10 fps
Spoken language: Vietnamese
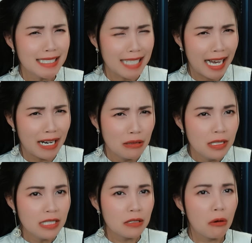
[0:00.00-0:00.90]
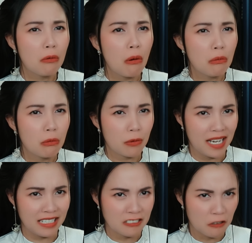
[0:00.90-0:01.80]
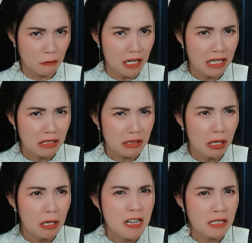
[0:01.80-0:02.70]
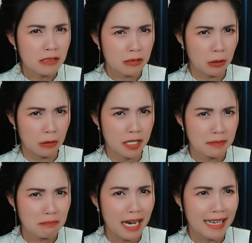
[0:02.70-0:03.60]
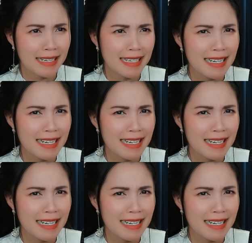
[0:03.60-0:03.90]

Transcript: tao nguyện rủ tụi bay.